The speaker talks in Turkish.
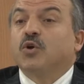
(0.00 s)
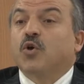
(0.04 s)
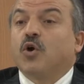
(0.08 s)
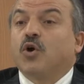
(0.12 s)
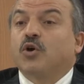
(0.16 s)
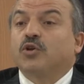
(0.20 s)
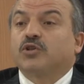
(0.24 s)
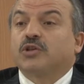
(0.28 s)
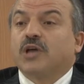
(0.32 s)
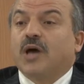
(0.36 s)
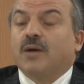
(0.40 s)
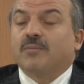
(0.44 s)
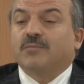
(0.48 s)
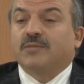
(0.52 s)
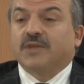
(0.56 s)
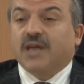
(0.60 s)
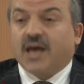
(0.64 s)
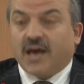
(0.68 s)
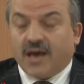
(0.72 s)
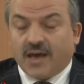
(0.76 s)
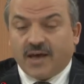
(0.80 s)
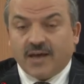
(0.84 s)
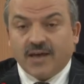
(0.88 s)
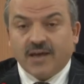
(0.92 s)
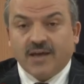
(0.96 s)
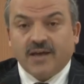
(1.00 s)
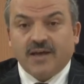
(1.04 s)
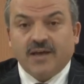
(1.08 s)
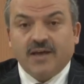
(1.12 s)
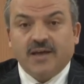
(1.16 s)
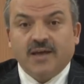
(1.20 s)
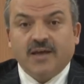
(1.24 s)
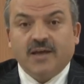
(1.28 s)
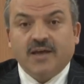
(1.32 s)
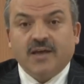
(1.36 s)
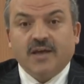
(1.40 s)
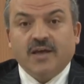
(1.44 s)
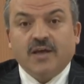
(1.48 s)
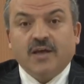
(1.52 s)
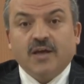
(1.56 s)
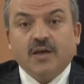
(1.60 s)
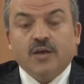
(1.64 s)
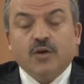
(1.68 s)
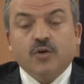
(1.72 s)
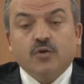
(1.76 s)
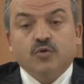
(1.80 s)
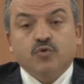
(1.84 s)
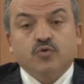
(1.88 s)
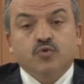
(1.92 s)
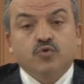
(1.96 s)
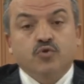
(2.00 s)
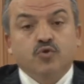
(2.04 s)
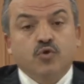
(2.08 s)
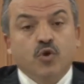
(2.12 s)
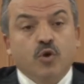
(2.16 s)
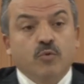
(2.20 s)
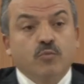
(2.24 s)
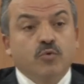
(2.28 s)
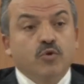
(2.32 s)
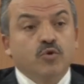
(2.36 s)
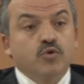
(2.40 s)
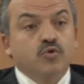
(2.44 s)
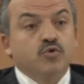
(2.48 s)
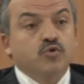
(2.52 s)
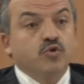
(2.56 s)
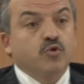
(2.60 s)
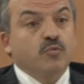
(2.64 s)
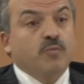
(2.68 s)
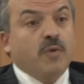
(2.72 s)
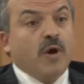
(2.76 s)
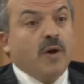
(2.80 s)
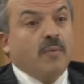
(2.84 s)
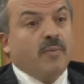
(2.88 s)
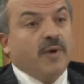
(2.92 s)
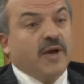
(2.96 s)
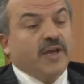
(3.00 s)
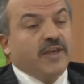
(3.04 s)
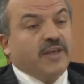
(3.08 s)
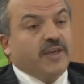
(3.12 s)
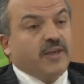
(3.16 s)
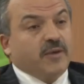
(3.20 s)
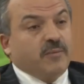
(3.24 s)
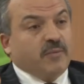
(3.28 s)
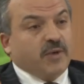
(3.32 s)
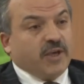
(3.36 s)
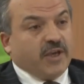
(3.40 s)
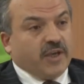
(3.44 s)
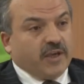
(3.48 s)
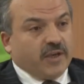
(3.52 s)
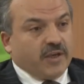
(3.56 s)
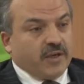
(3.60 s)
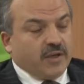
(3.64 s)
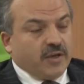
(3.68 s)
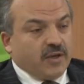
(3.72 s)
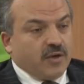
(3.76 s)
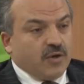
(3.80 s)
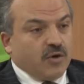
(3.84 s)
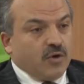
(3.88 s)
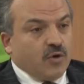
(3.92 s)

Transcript: ortamda somuncu baba gibi